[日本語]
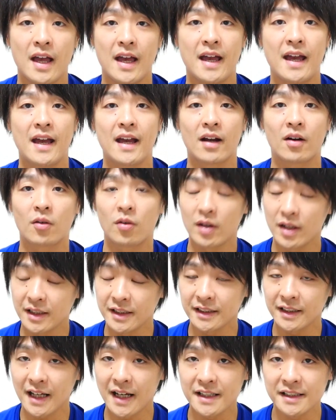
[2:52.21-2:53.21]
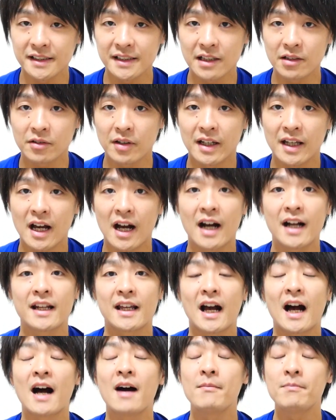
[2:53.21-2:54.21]
えこれに大事なのがやは
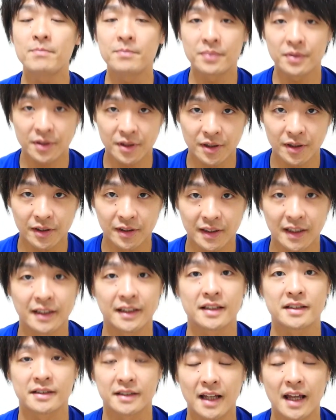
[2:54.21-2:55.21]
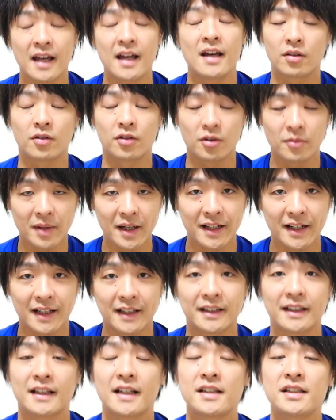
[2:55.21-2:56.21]
り反復なんですねこの前
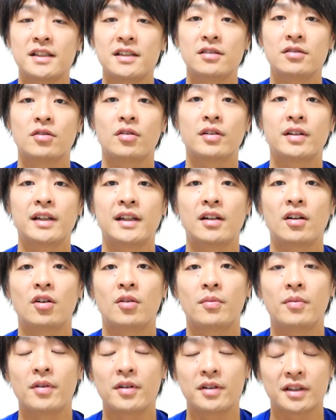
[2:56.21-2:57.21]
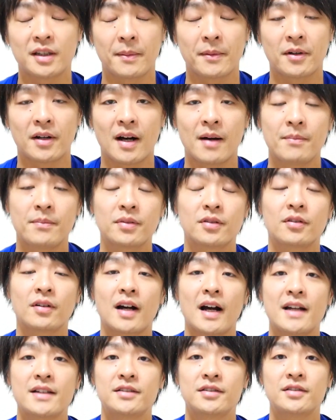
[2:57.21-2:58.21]
ね正しい動きを覚えるための反復
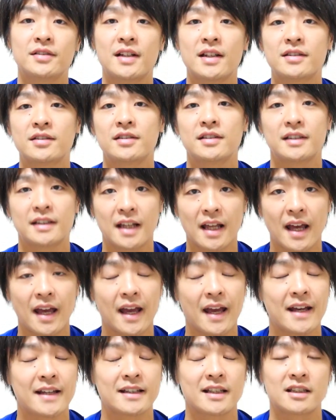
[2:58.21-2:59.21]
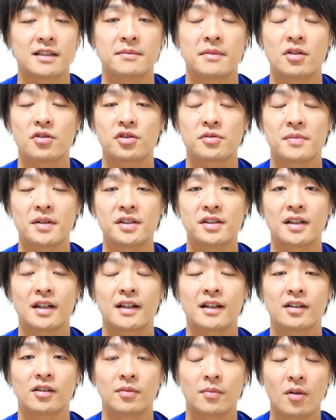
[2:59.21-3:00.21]
回数について、えー、説明をしました
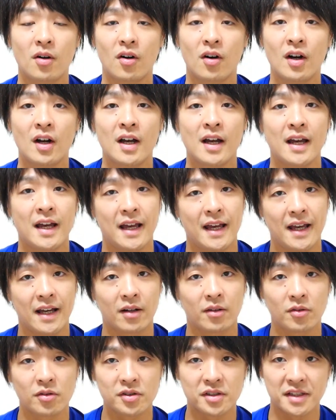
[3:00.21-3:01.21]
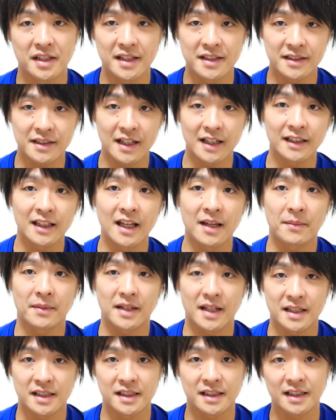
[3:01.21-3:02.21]
けれども、えー、この自立過程
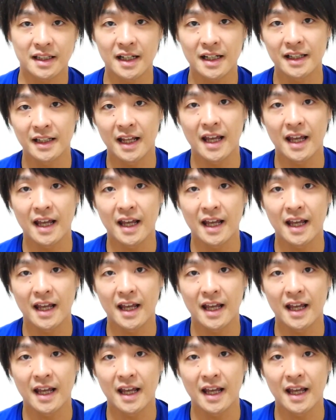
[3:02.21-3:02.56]
までしっかり